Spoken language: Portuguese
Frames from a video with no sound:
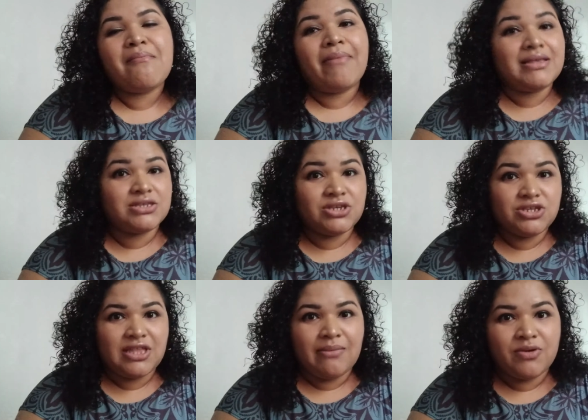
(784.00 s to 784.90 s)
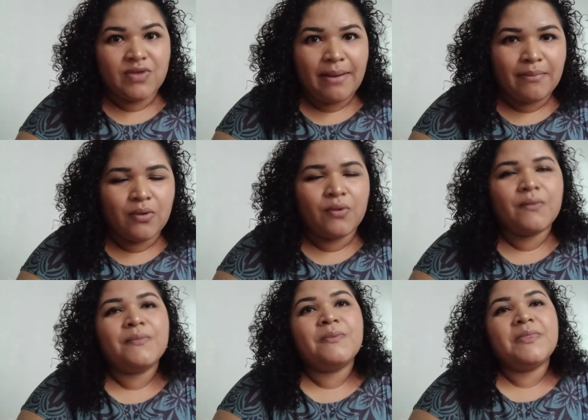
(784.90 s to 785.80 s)
Mas a gente tem muito
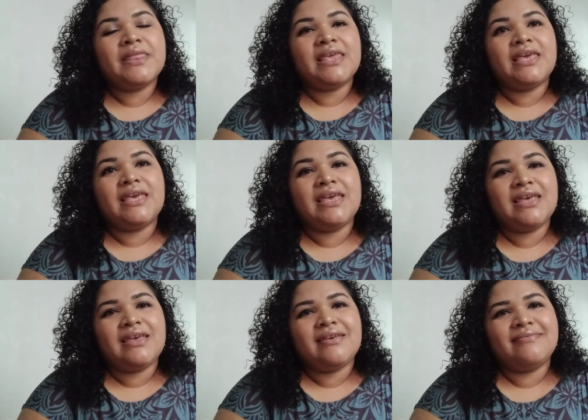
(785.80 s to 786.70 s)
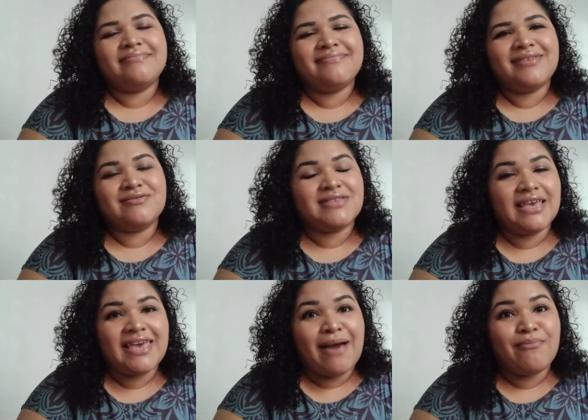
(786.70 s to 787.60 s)
amor e eu
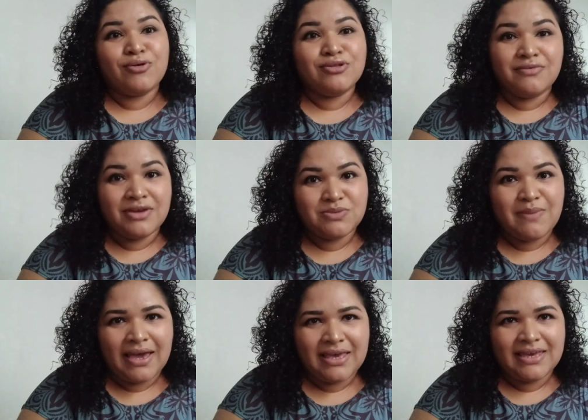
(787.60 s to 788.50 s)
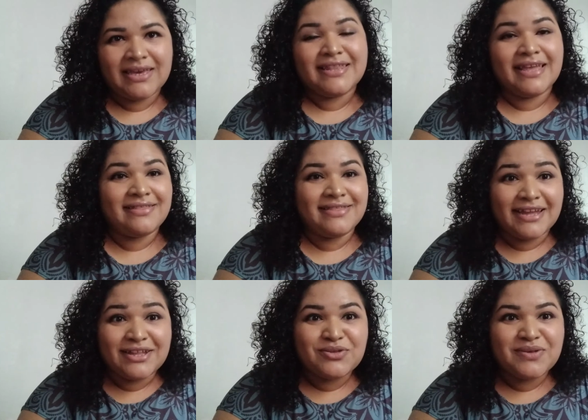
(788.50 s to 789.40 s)
sei que amor não enche barriga, né?
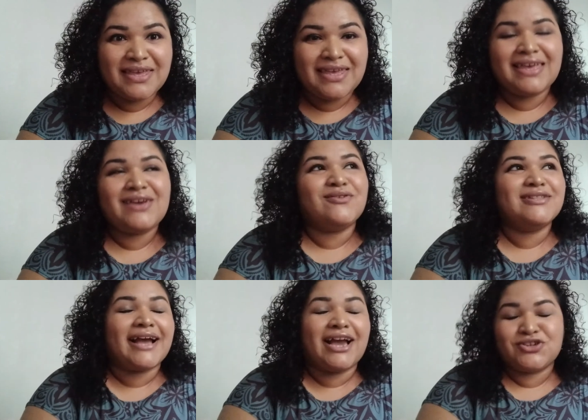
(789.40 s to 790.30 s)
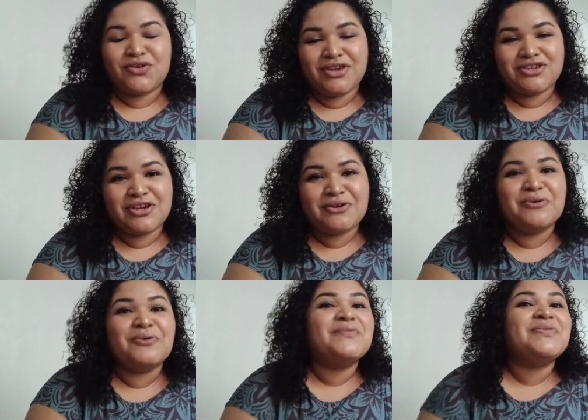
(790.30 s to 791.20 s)
Tanto que quando a cachorrinha
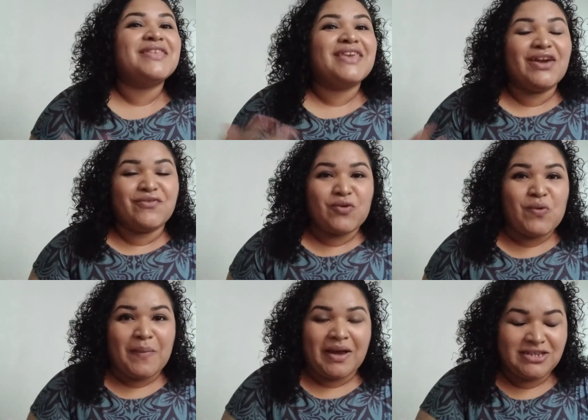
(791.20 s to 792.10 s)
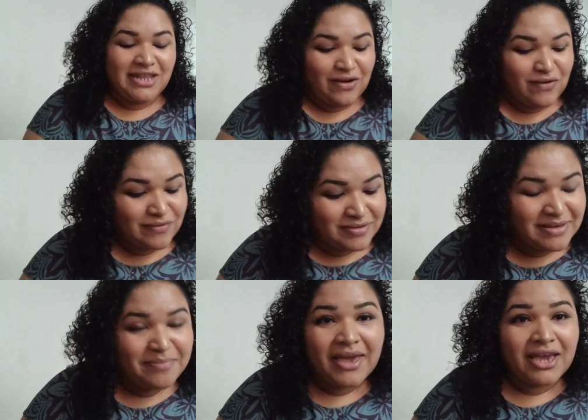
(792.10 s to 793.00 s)
chegou, eu vou compartilhar com
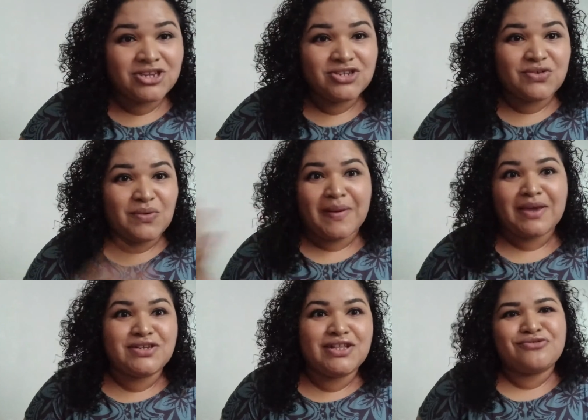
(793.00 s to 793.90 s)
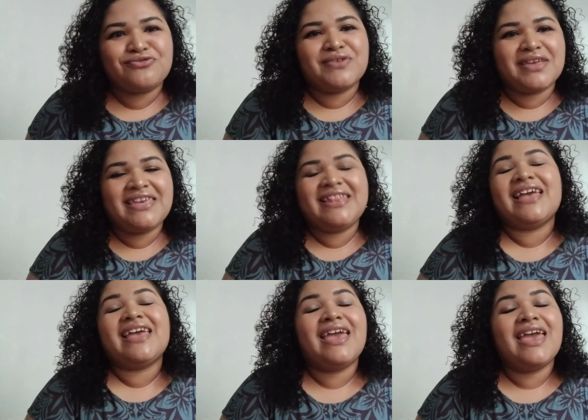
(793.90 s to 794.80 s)
você, porque a gente compartilha tudo aqui,
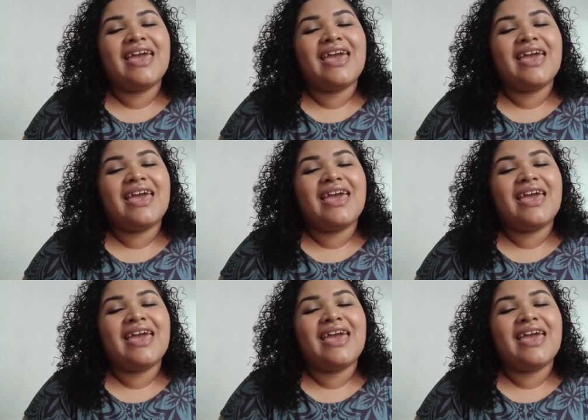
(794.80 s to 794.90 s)
né?